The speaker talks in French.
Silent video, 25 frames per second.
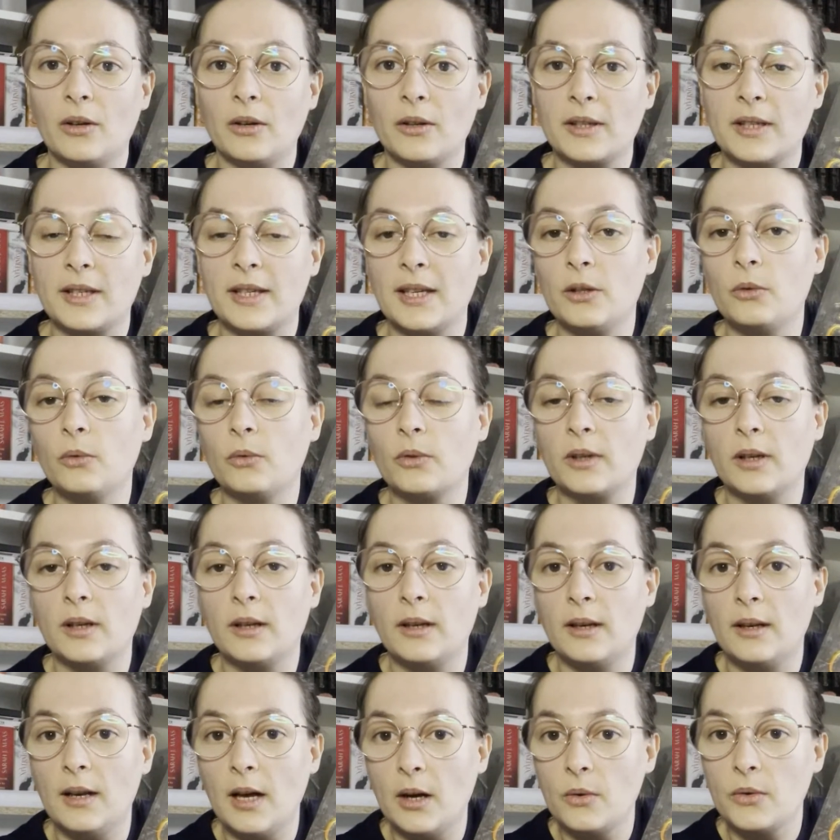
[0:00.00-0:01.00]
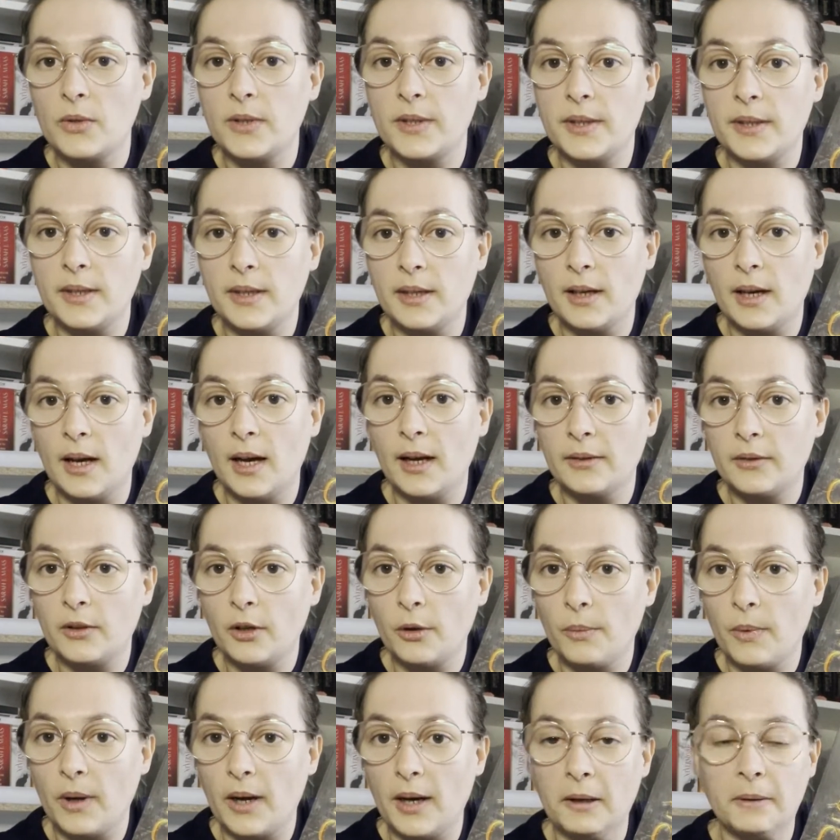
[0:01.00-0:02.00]
qui est donc là aussi un
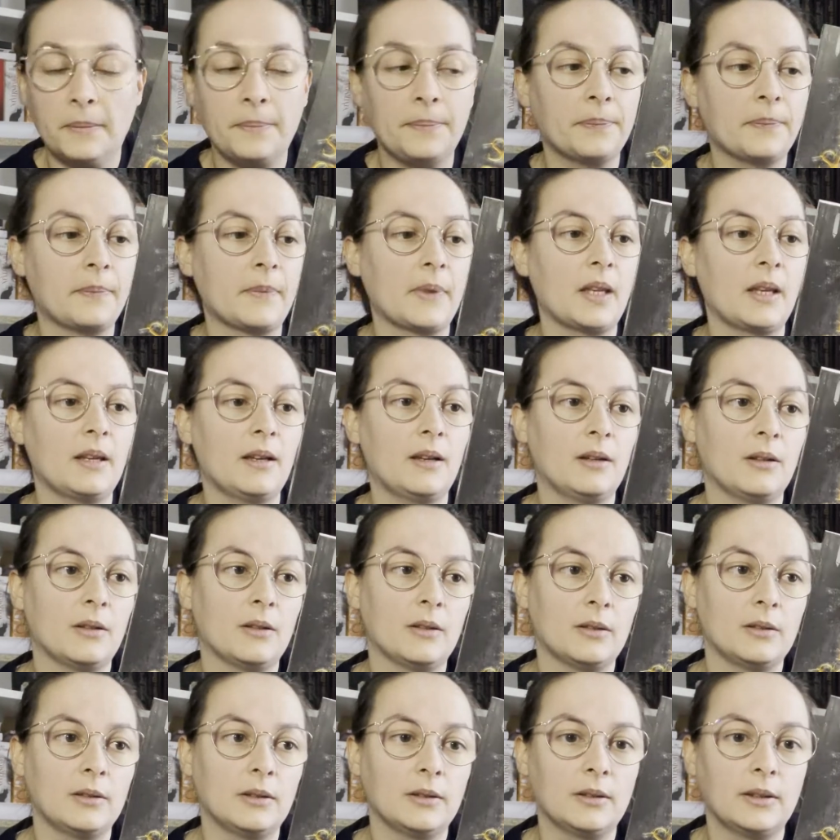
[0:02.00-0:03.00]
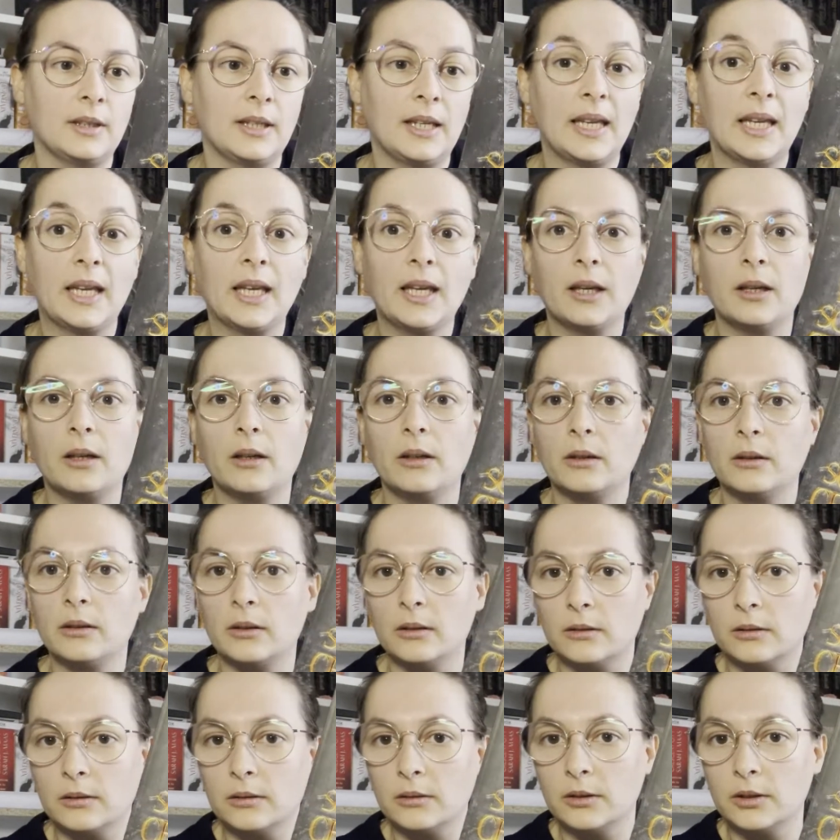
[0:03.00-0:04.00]
tome 1 euh, et
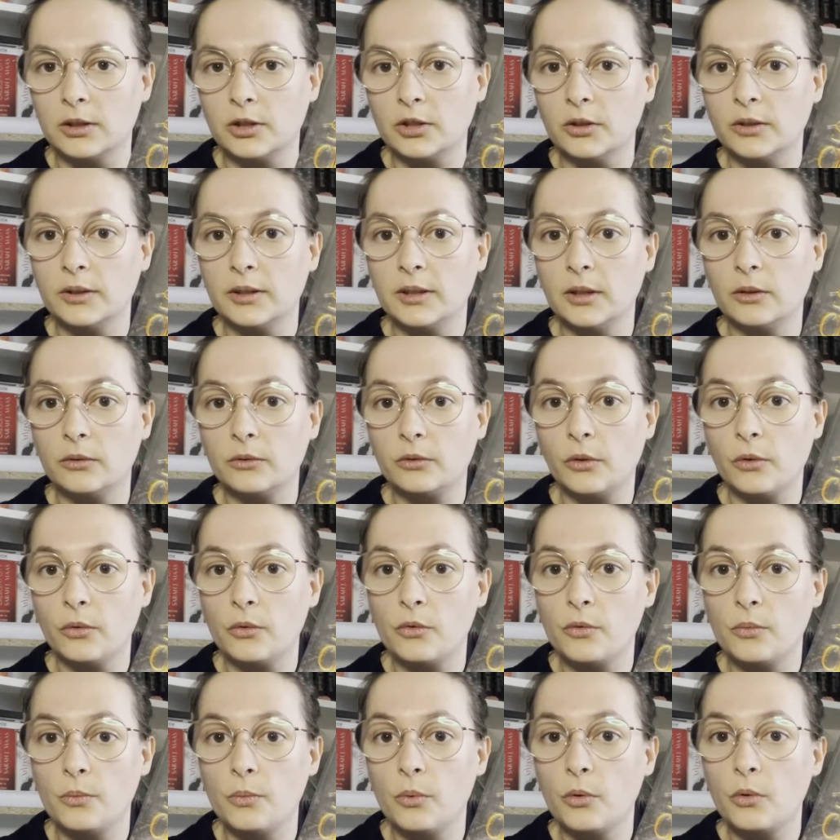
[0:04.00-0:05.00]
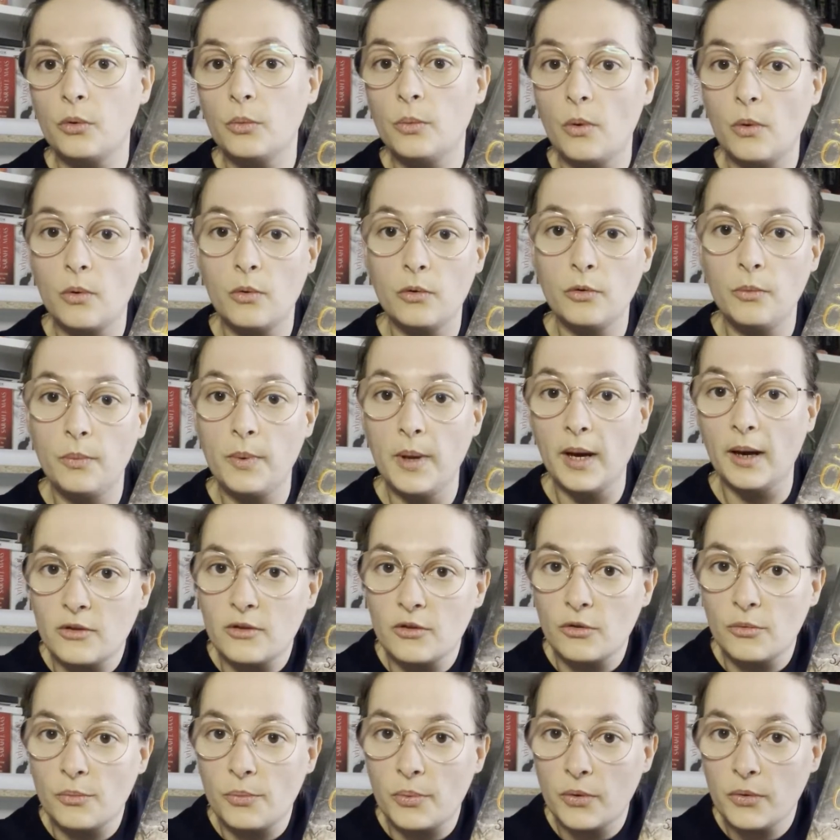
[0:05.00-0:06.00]
euh, j'en ai entendu beaucoup beaucoup de bien.
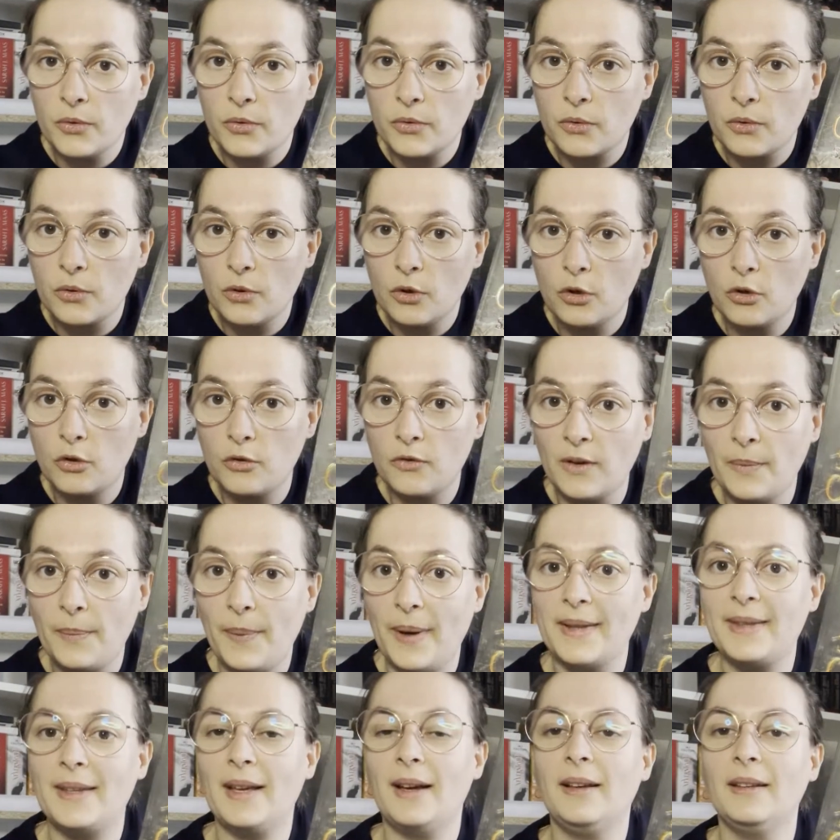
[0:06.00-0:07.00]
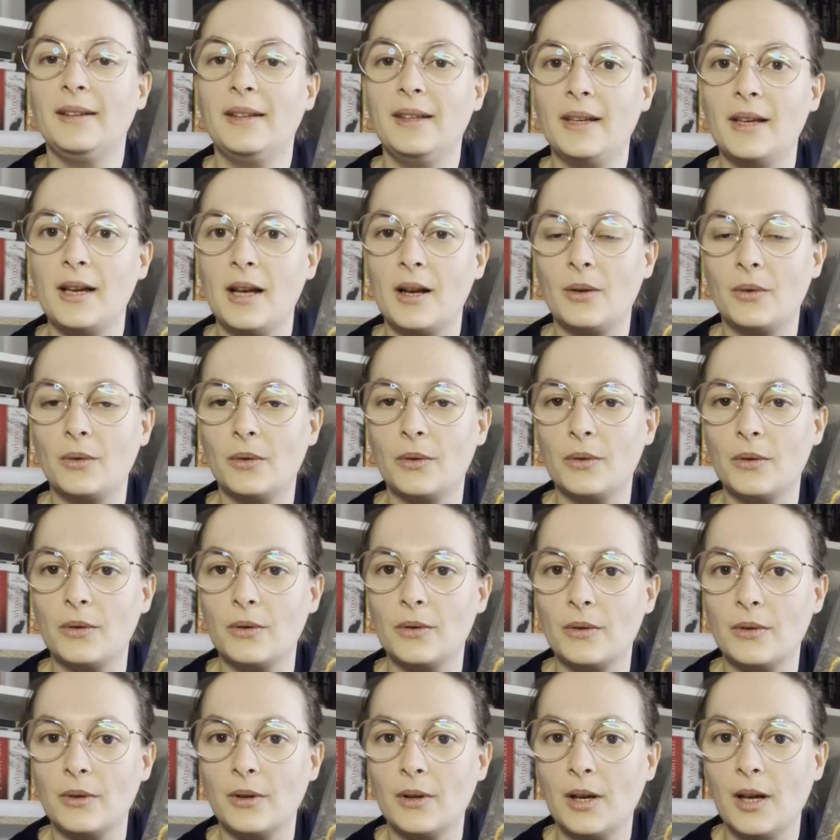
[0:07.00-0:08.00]
Je pense que je vais pas tarder à le,
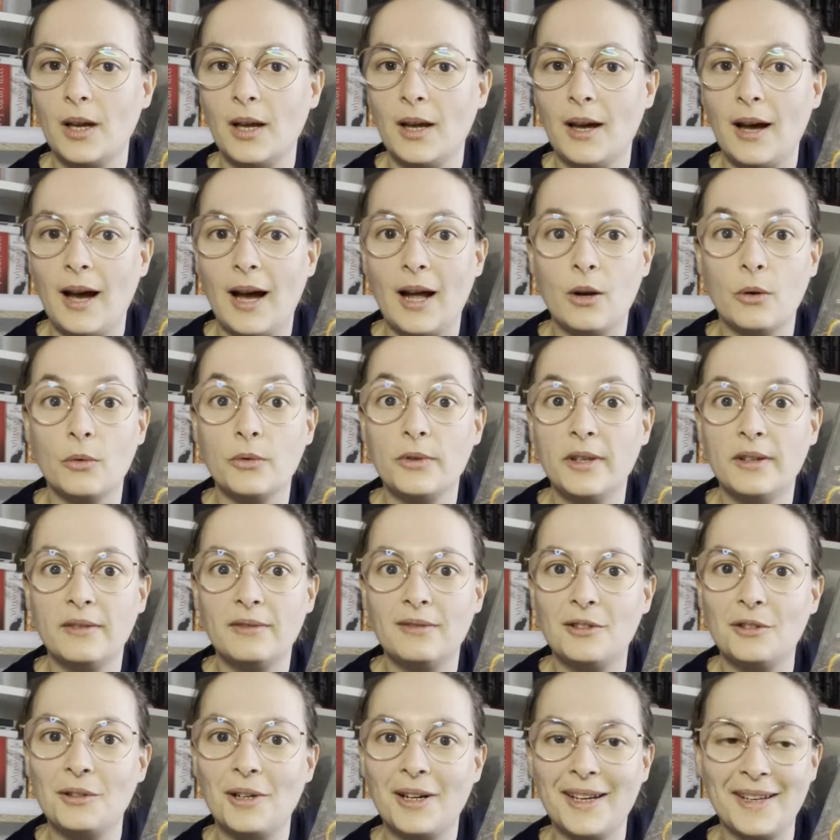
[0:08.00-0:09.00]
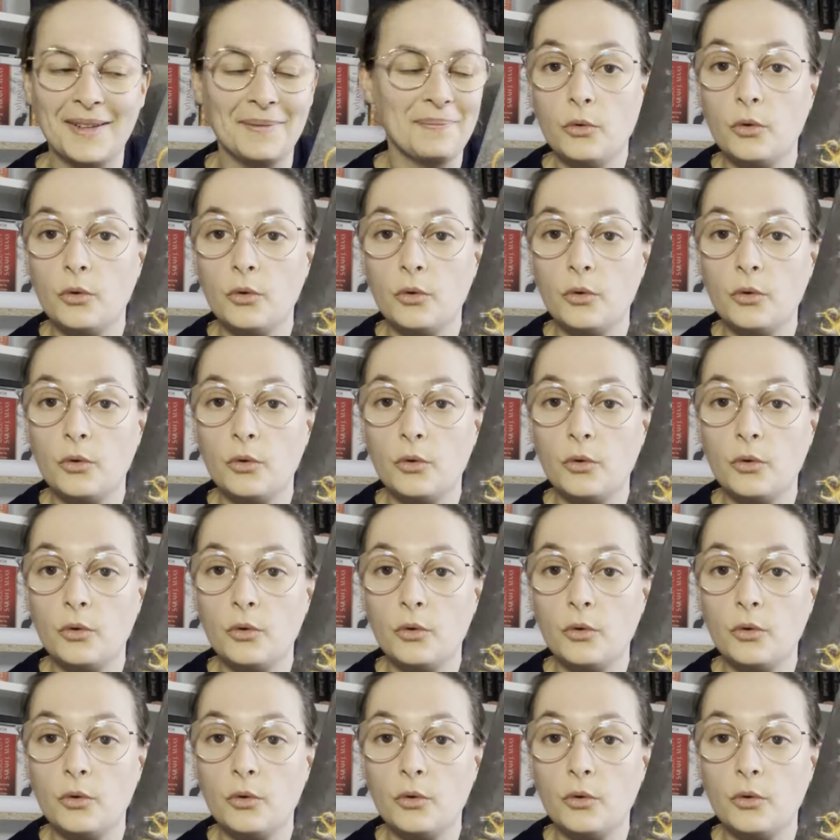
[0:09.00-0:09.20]
à le dévorer.